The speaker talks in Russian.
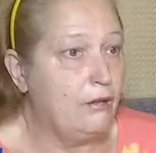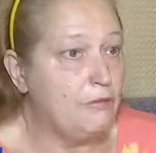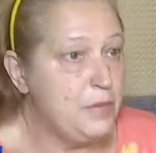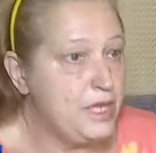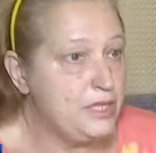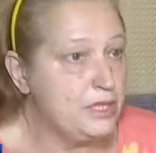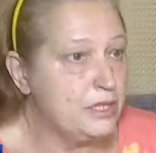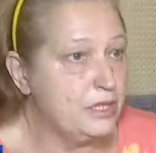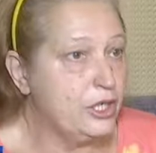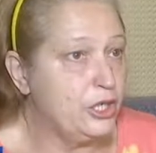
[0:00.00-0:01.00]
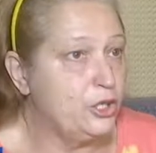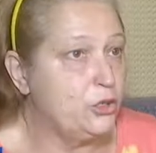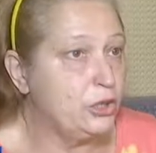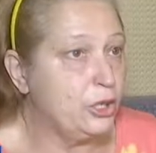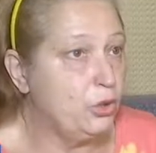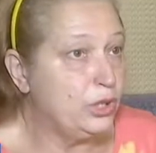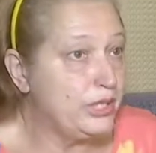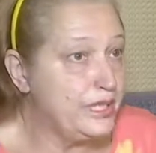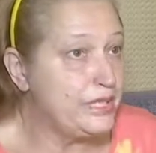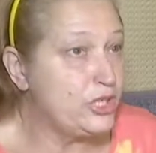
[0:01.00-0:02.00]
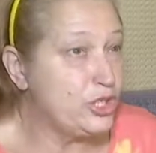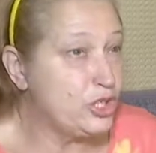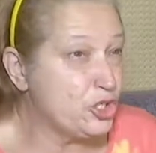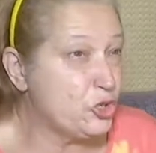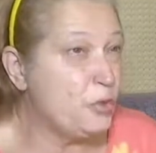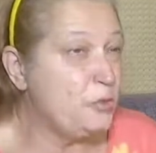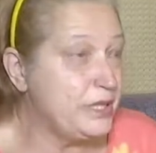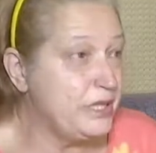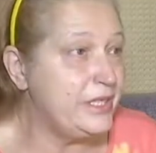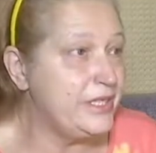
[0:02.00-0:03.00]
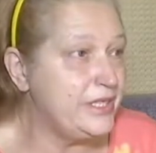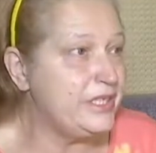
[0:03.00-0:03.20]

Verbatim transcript: В месяц это идет о 1150